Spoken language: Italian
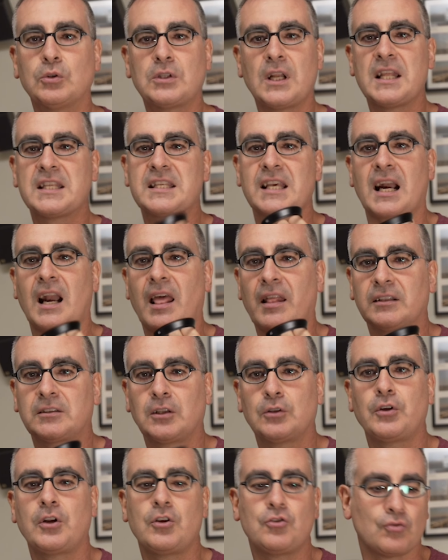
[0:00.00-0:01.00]
utilizzare
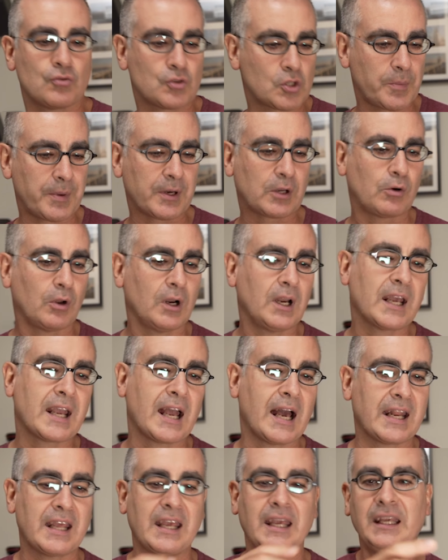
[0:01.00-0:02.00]
l'adattatore giusto per
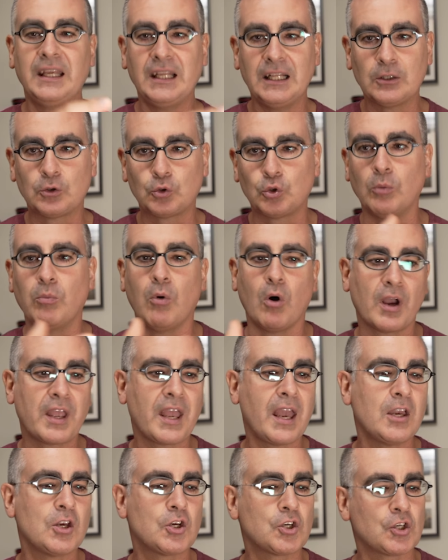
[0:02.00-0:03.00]
collegare il tubo che hai